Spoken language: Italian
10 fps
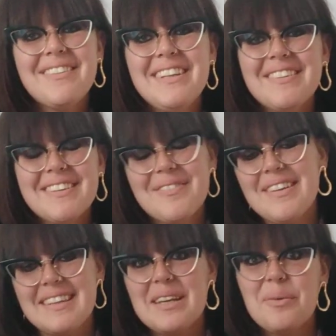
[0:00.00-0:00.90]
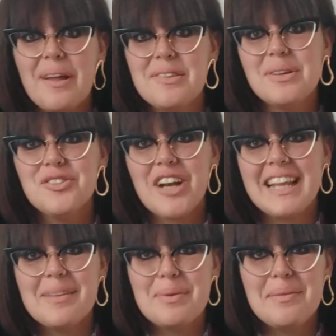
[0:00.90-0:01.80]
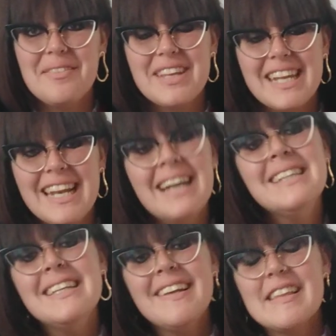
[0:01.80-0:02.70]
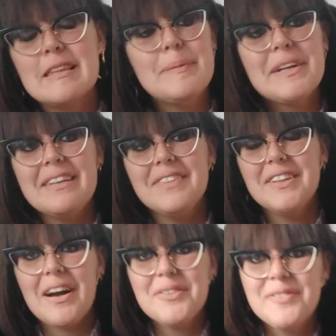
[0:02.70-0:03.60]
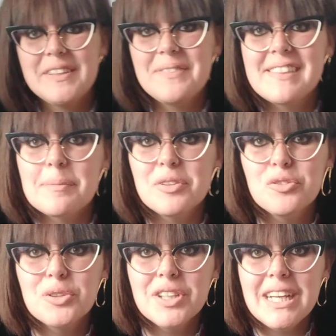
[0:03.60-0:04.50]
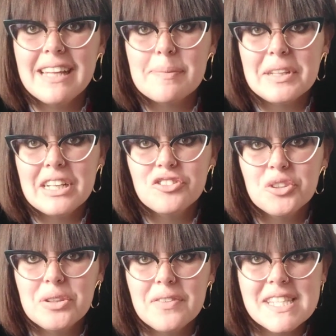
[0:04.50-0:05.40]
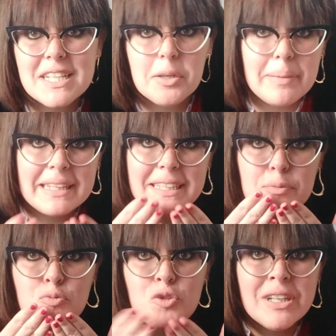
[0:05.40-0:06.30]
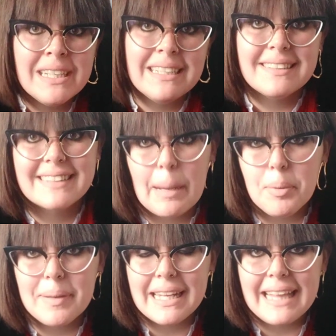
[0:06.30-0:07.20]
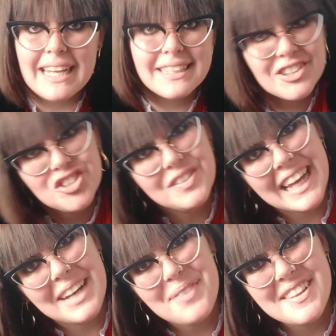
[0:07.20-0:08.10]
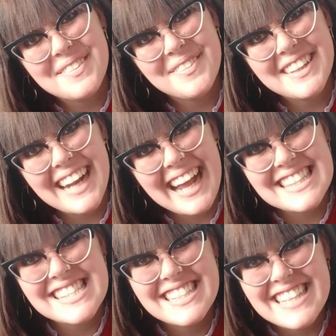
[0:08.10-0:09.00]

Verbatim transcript: quindi eh, quasi, quasi una giornata primaverile. Spero che il video outfit vi sia piaciuto, aspetto di leggere tutti i vostri commenti, scappo perché è tardi, ci vediamo nel prossimo video ragazze,